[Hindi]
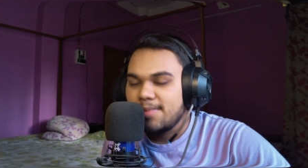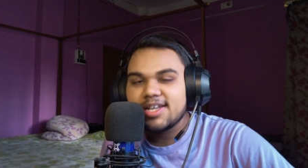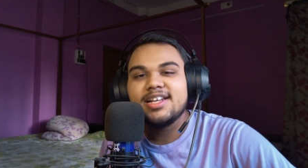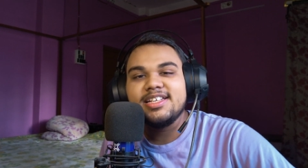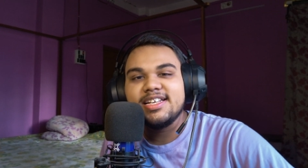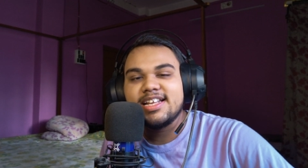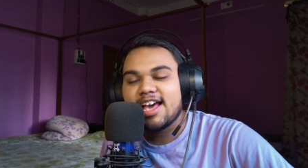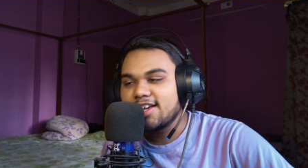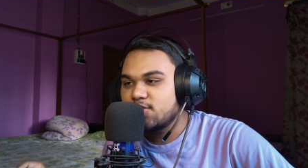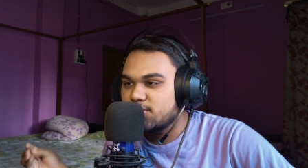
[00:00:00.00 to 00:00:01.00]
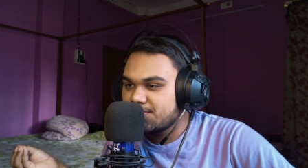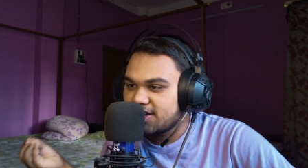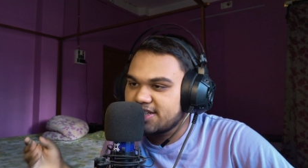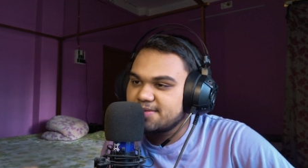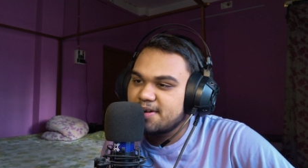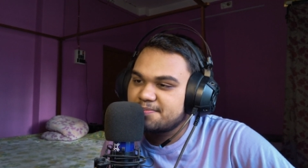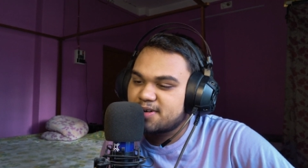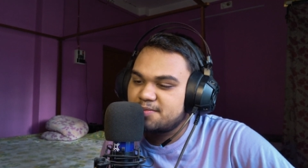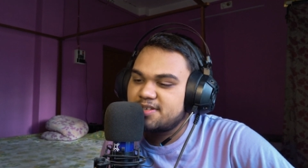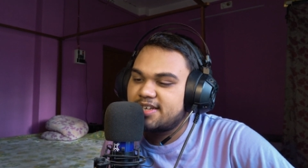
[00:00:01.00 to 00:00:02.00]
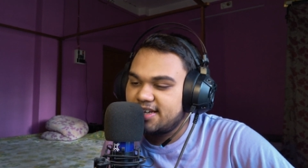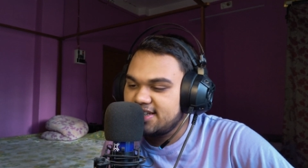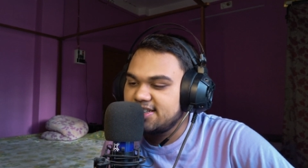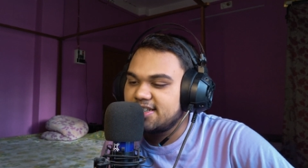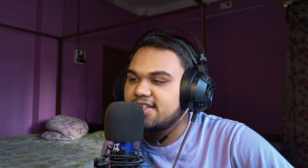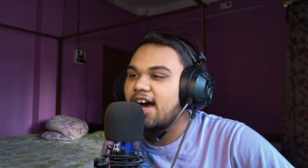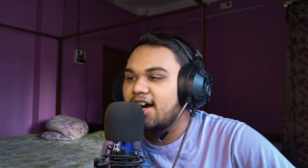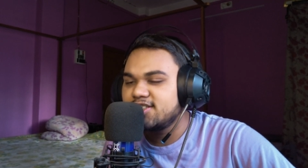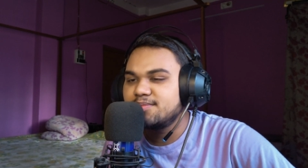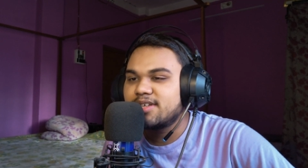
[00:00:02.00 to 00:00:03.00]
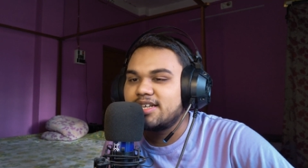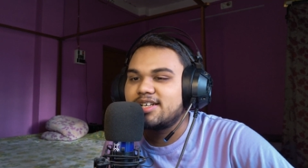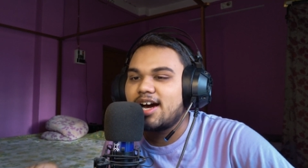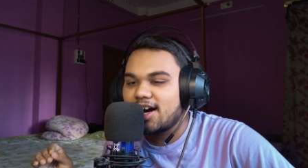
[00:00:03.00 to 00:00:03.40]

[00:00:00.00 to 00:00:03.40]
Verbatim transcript: मेरे लिए नया क्योंकि मैंने ये मैप कभी खेली नहीं आज हम खेल रहे